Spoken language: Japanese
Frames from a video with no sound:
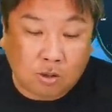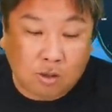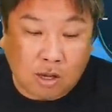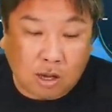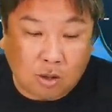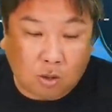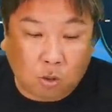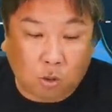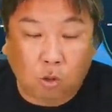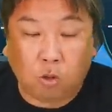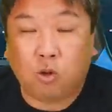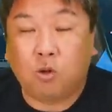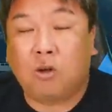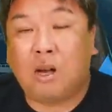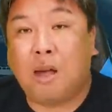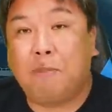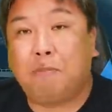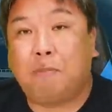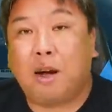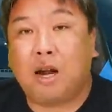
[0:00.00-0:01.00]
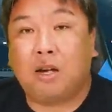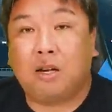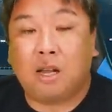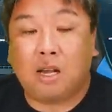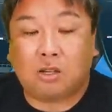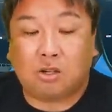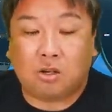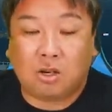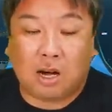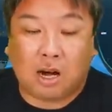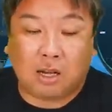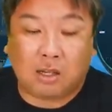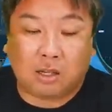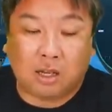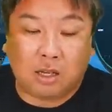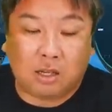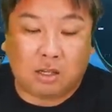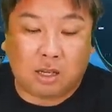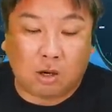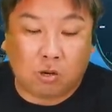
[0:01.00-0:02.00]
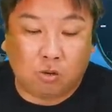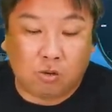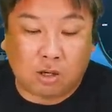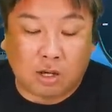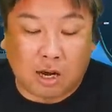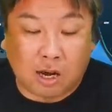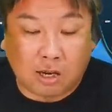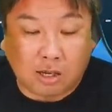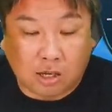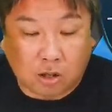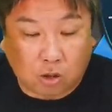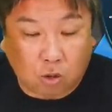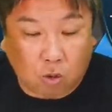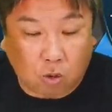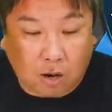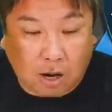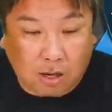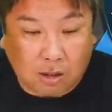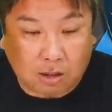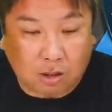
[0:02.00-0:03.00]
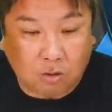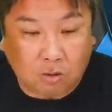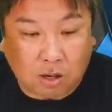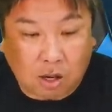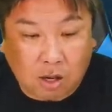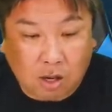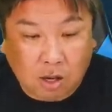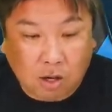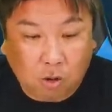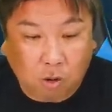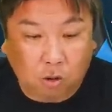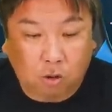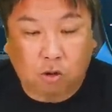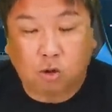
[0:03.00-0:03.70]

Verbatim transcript: ね、こういう連敗にね、つながっていってるんじゃないでしょうかっていうね、打